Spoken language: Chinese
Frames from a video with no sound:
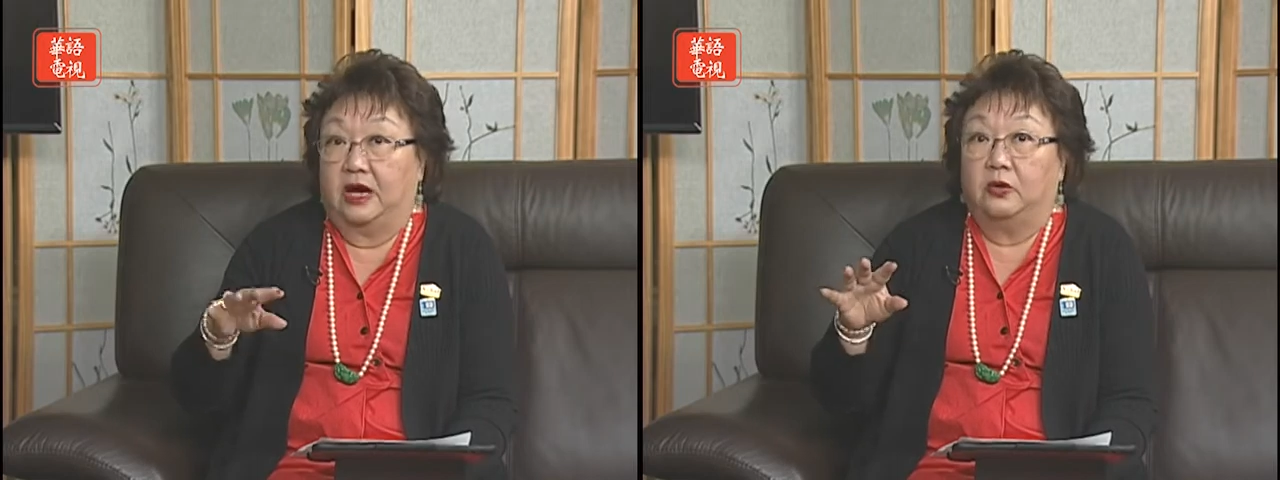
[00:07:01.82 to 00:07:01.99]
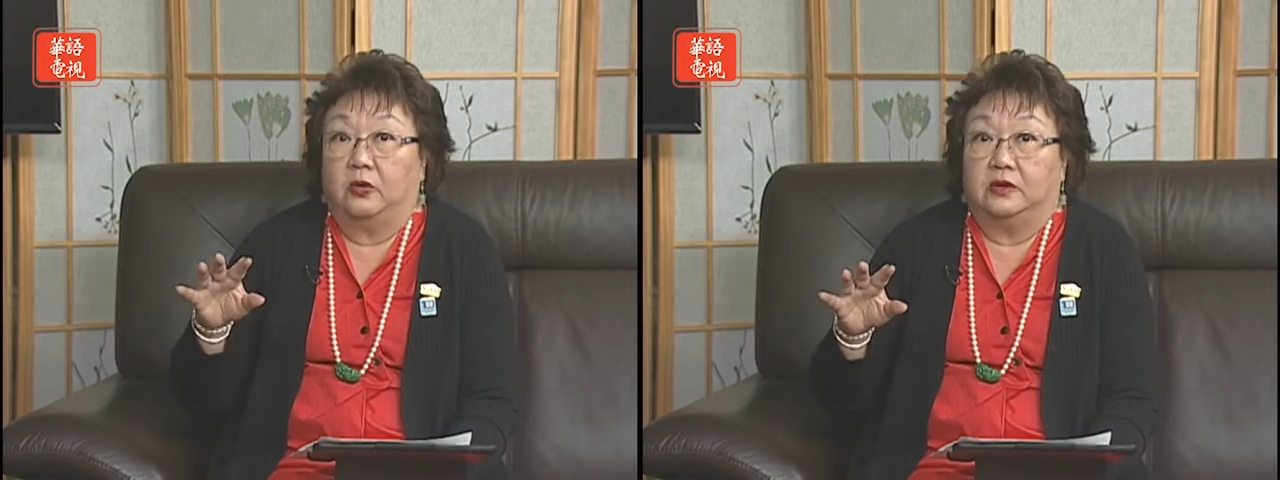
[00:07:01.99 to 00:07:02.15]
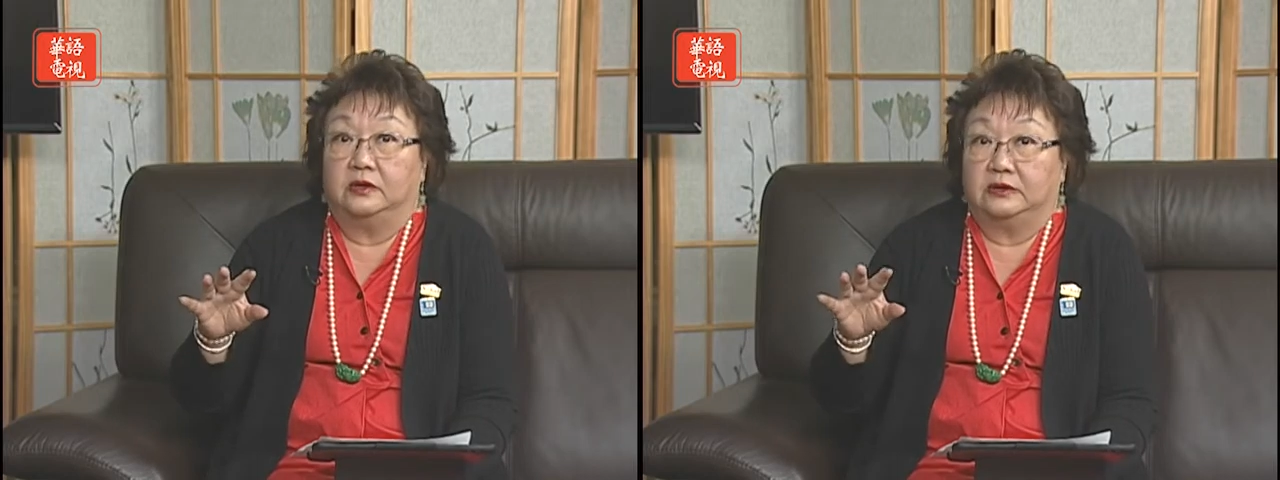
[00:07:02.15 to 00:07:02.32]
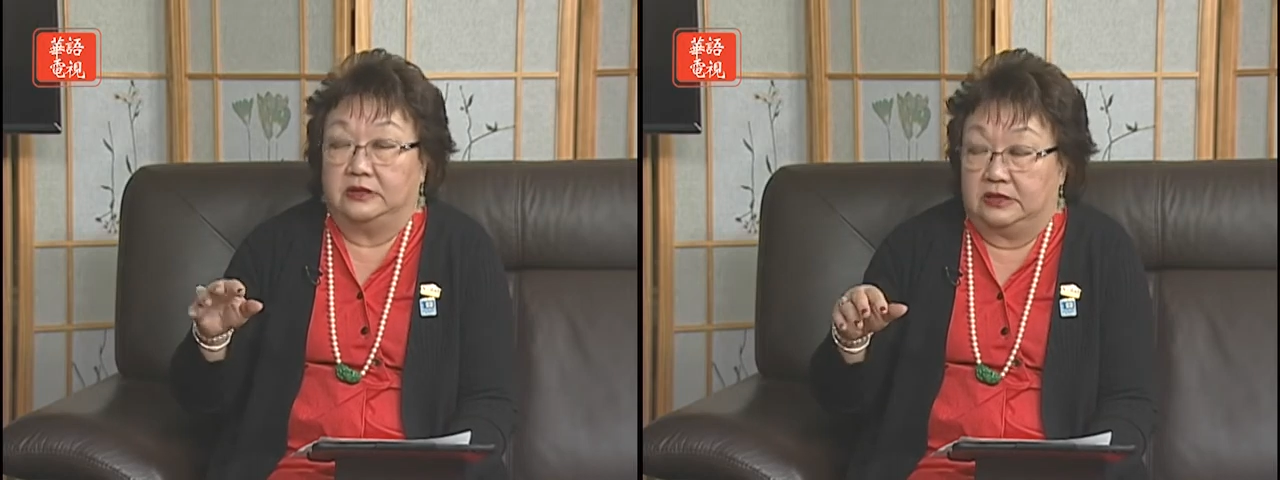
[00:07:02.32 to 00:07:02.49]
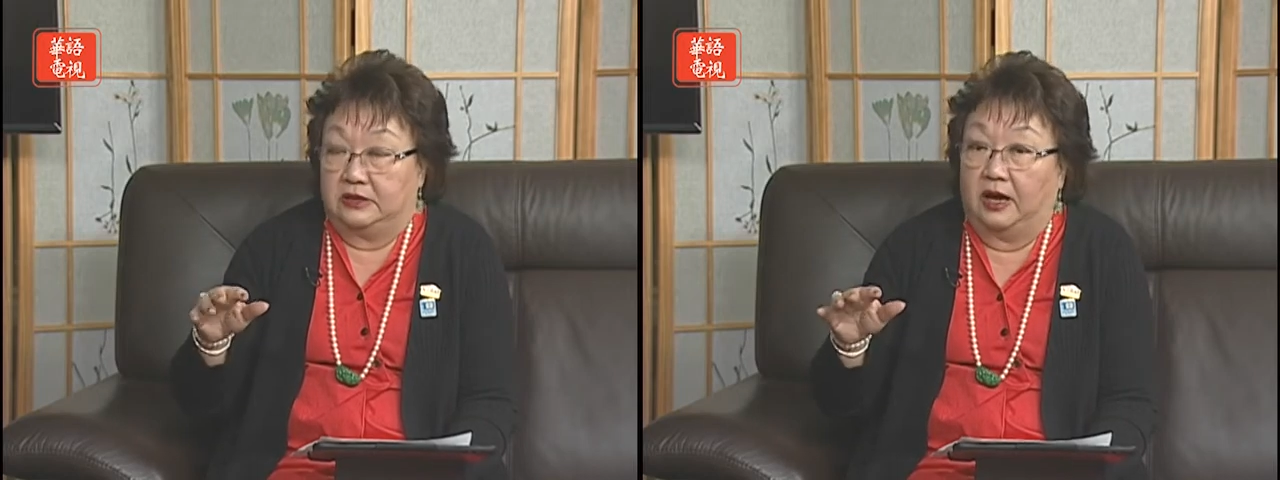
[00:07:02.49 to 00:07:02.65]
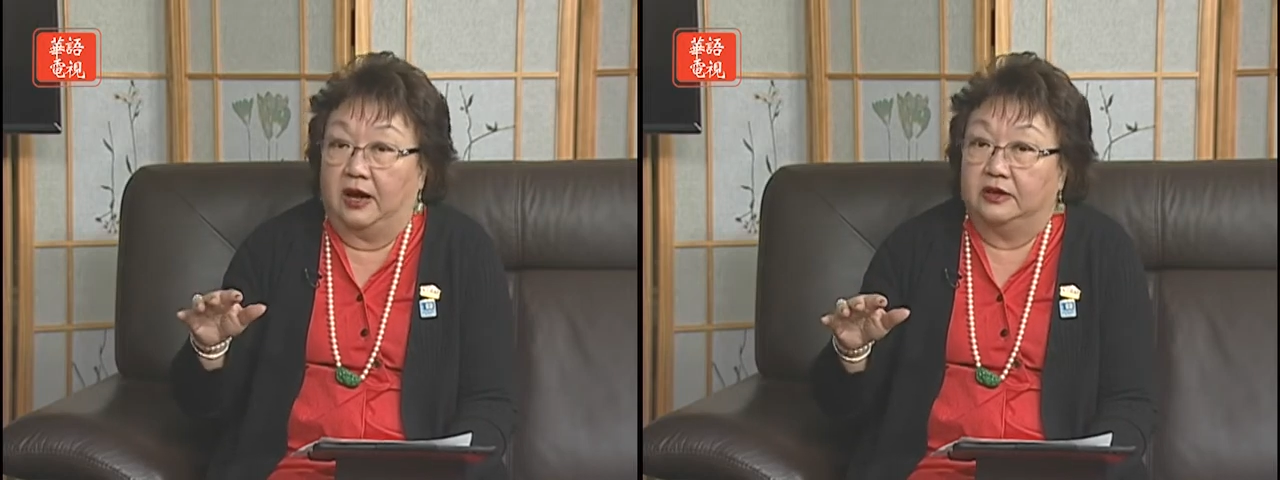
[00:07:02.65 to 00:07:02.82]
国
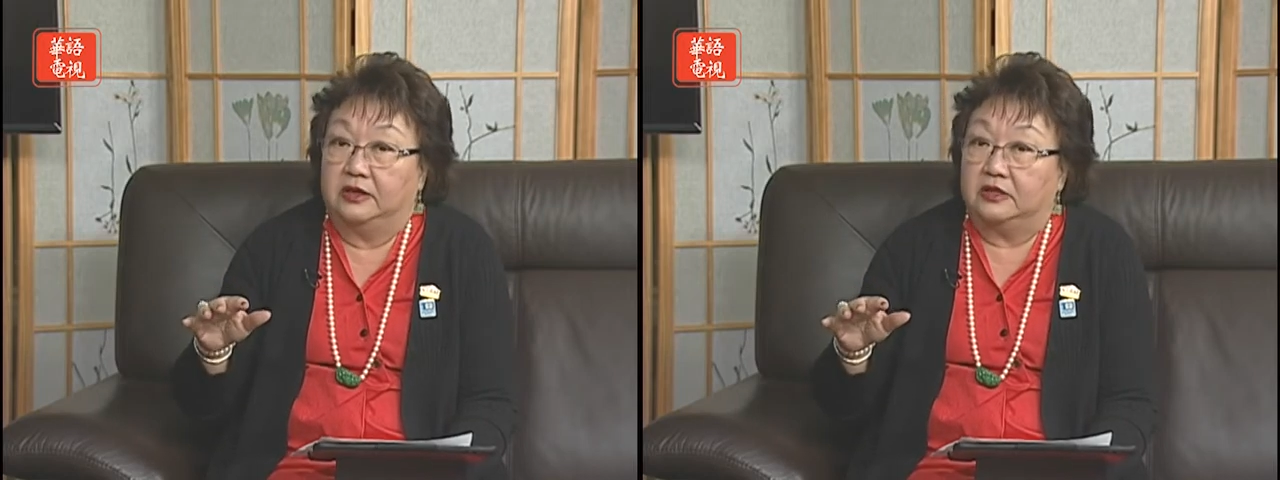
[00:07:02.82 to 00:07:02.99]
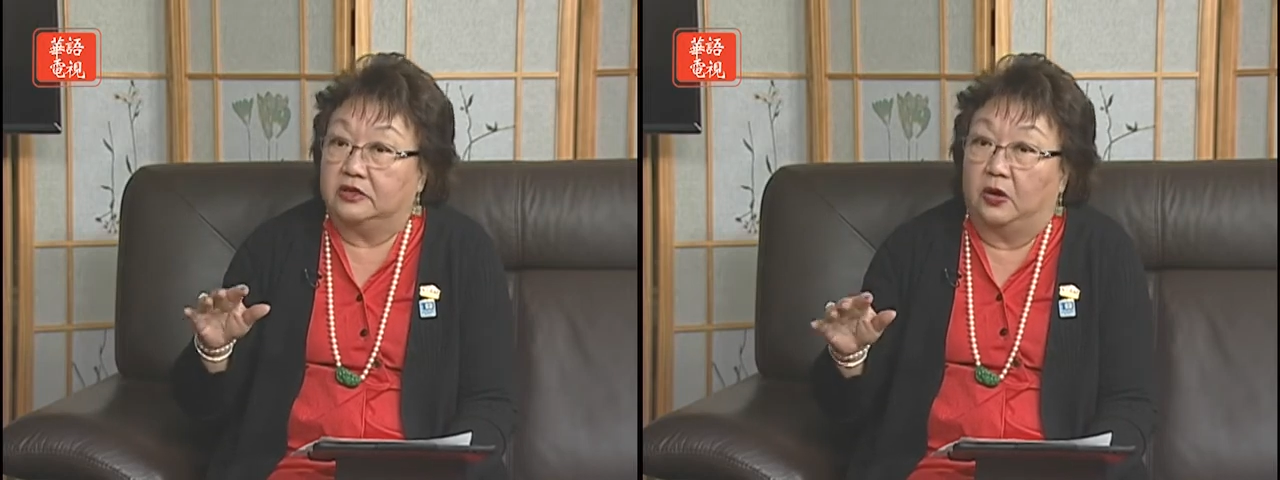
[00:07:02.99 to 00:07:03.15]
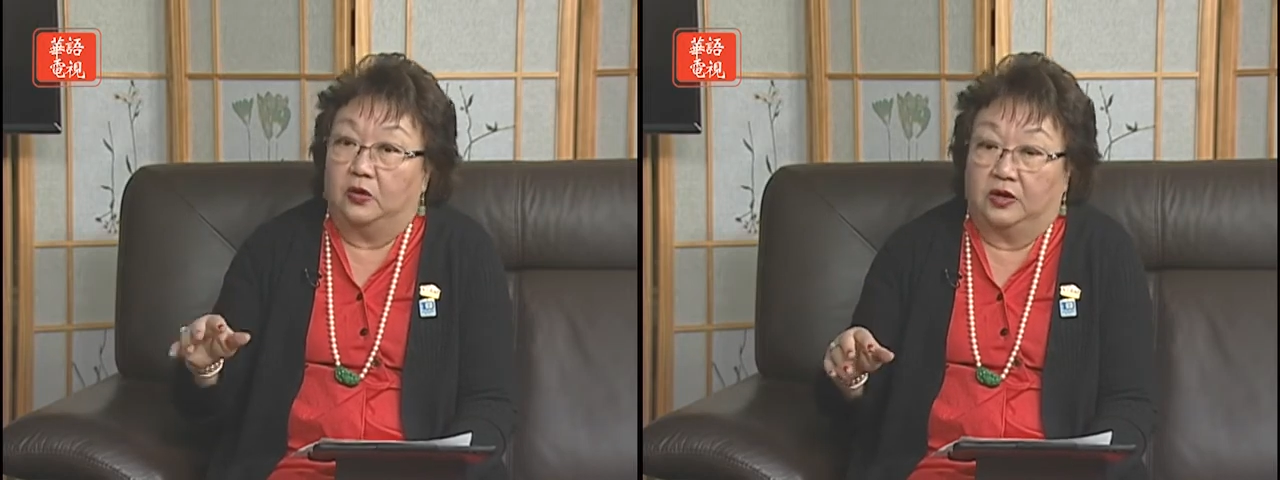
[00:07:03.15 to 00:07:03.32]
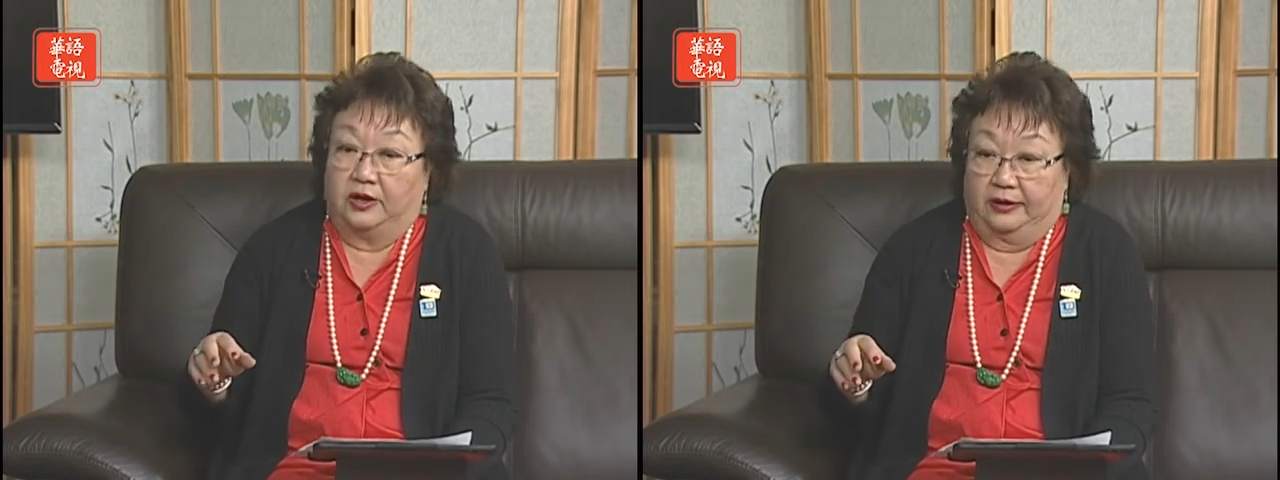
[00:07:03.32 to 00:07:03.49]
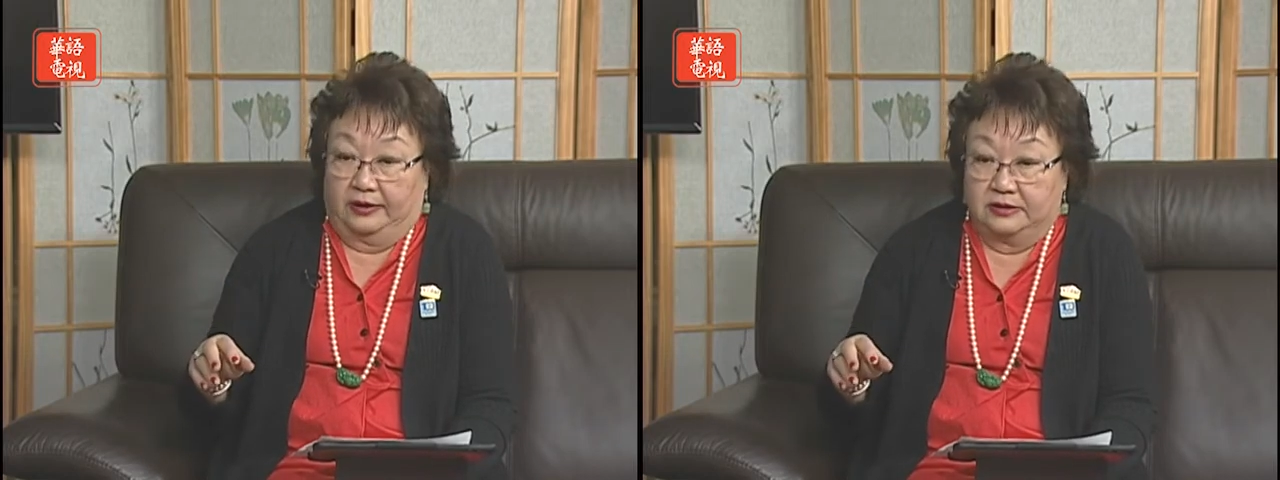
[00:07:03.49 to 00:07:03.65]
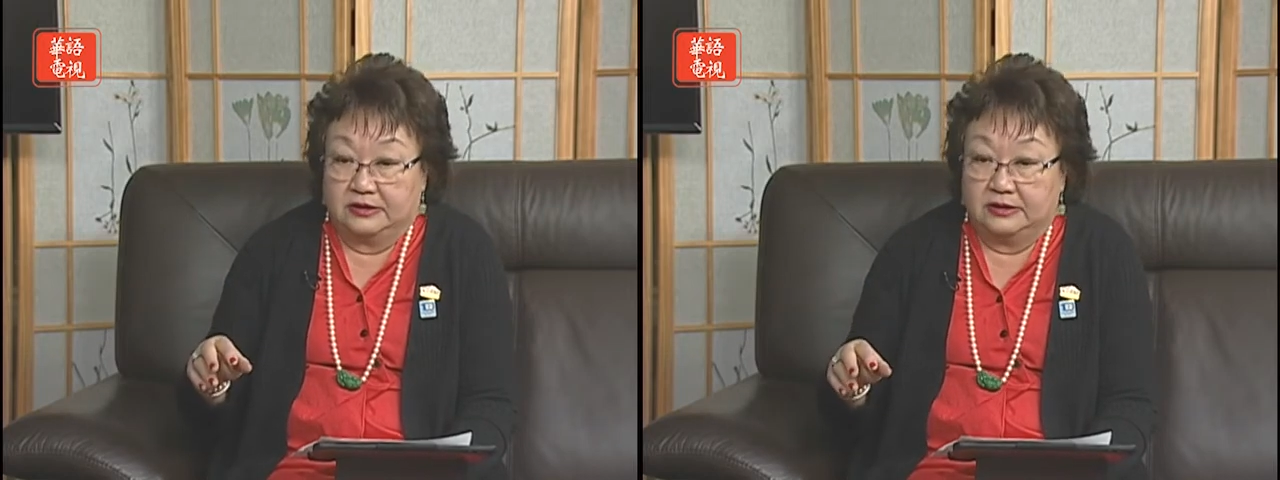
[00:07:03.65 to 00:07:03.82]
其他的州可
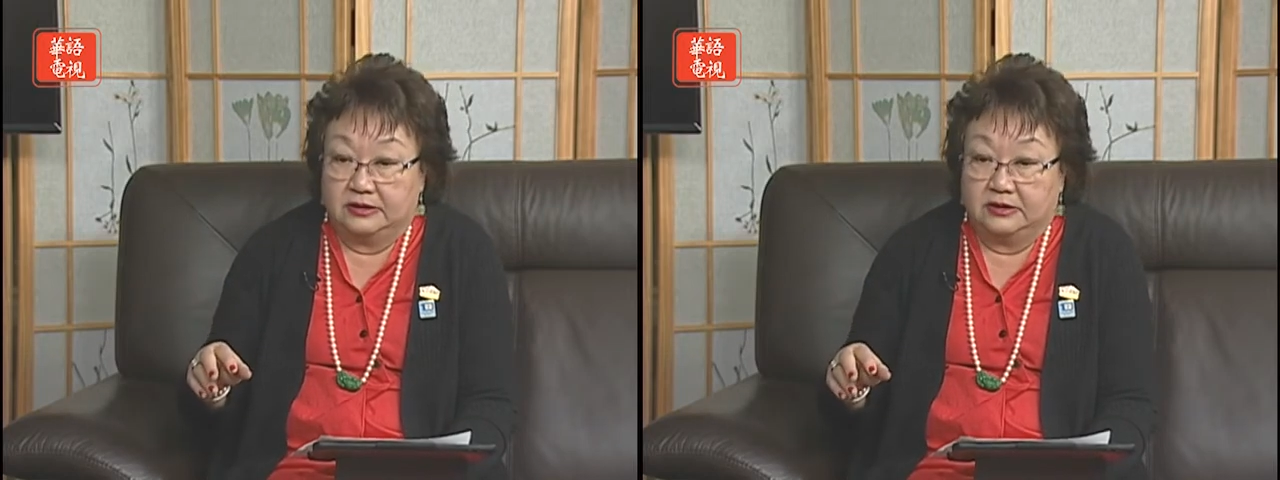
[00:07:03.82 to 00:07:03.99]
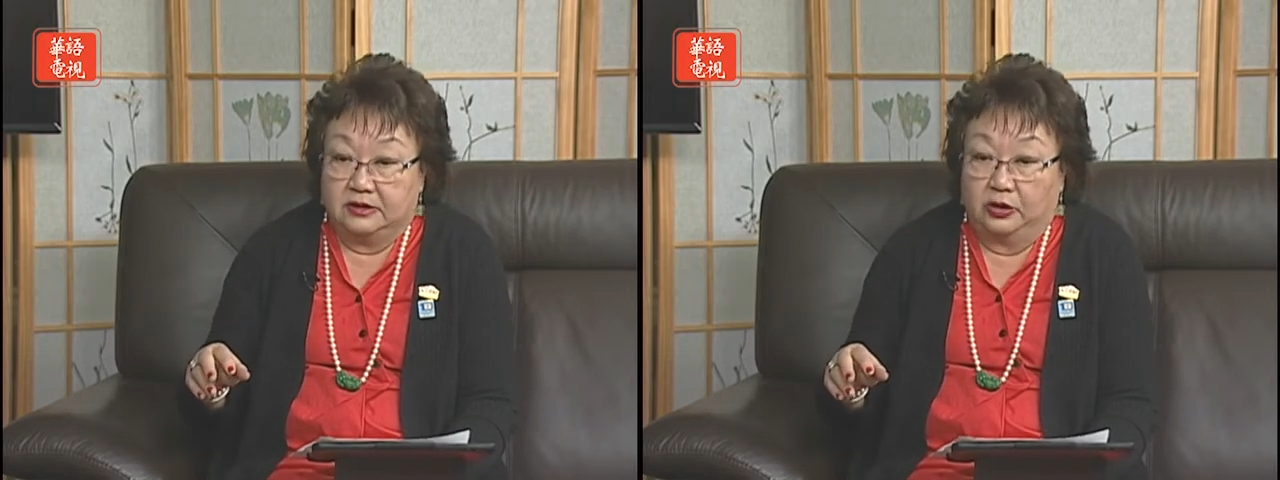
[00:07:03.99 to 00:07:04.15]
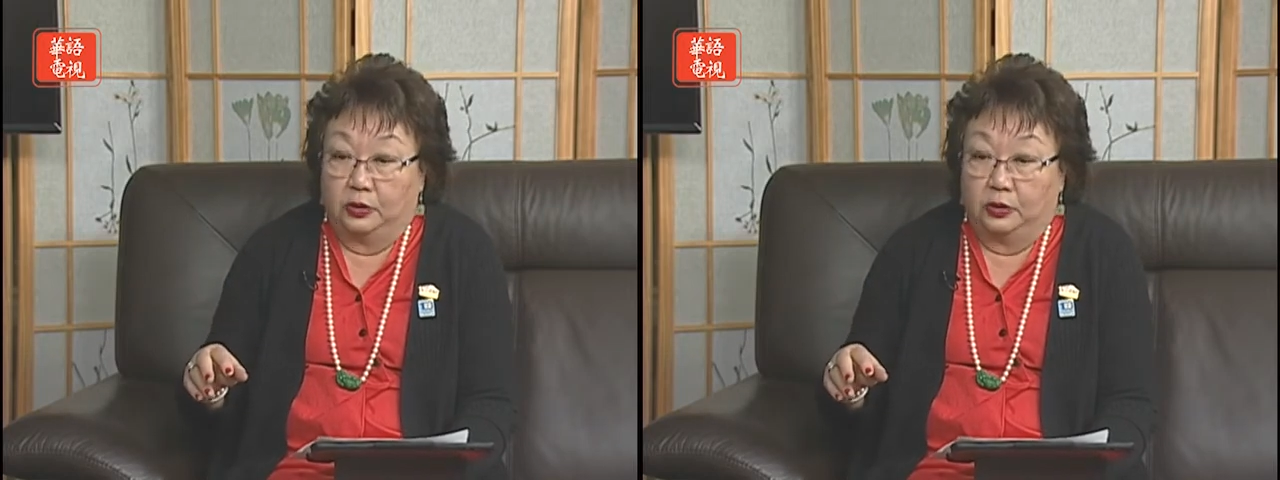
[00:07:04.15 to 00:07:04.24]
能是